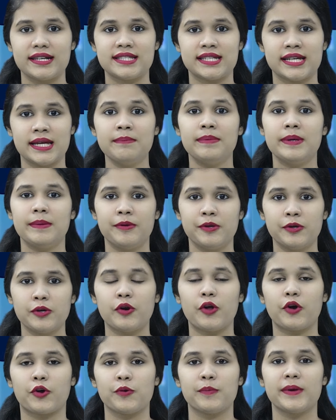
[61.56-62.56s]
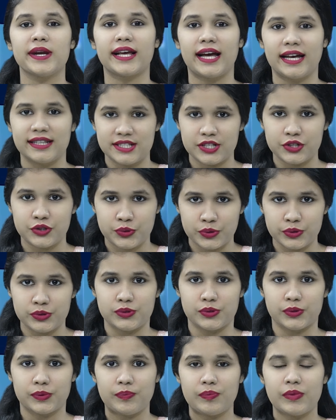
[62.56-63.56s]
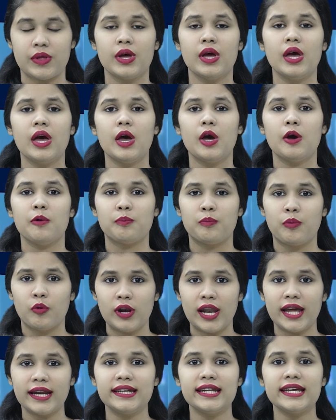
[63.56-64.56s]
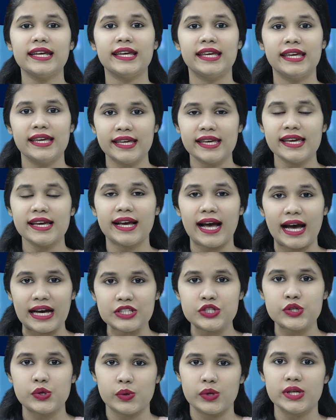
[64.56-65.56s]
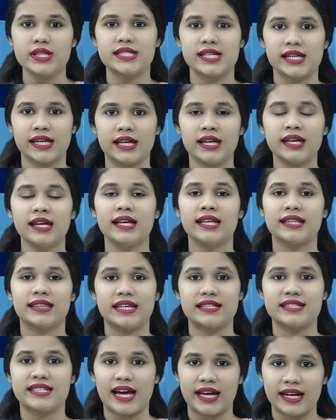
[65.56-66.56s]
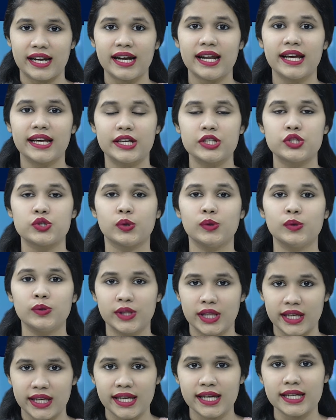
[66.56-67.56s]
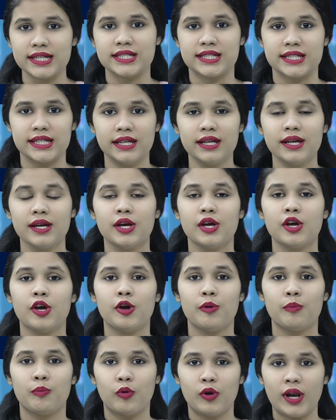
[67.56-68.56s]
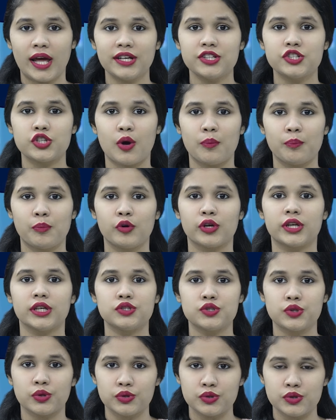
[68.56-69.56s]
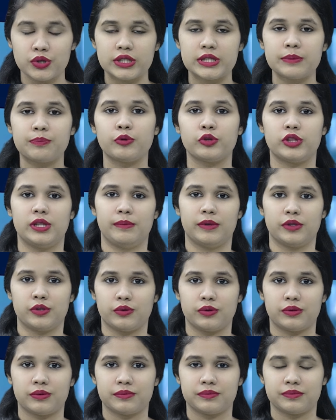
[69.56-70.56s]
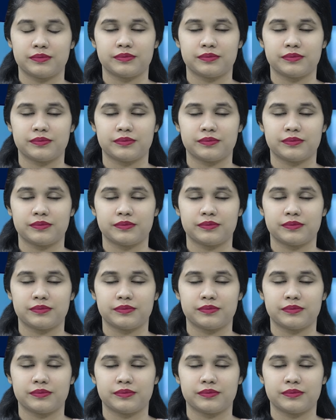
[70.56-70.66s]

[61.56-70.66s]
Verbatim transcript: বাড়ছে বিভিন্ন রকমের কাজের সুযোগ পোল্যান্ডে কি কি কাজ রয়েছে তা জানার আগে চলুন দেখে আসি পোল্যান্ড সম্পর্কে ছোট্ট একটি প্রতিবেদন